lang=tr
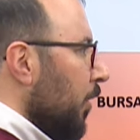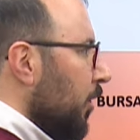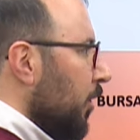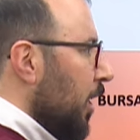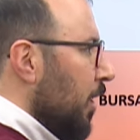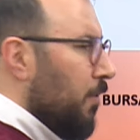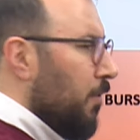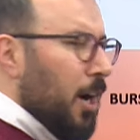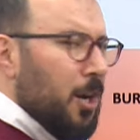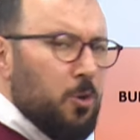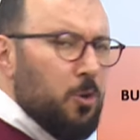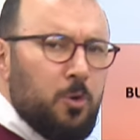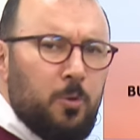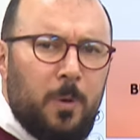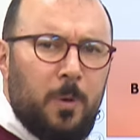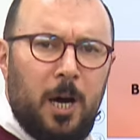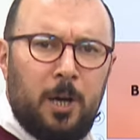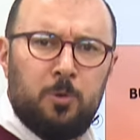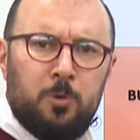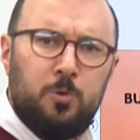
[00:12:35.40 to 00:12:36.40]
Divan-ı
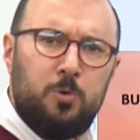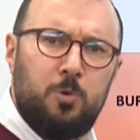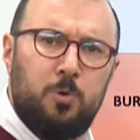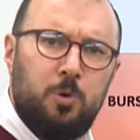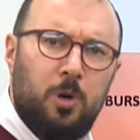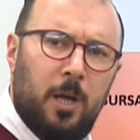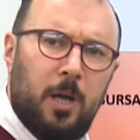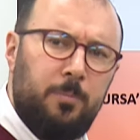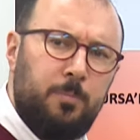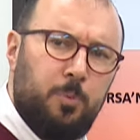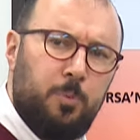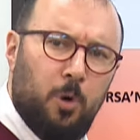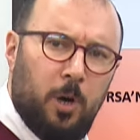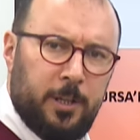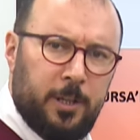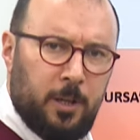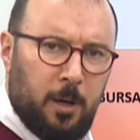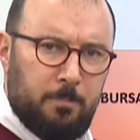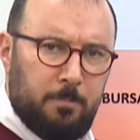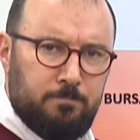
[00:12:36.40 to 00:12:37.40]
Hümayun'u kuran bu
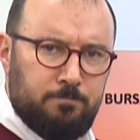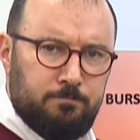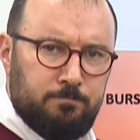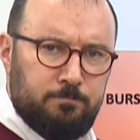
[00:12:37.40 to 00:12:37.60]
adam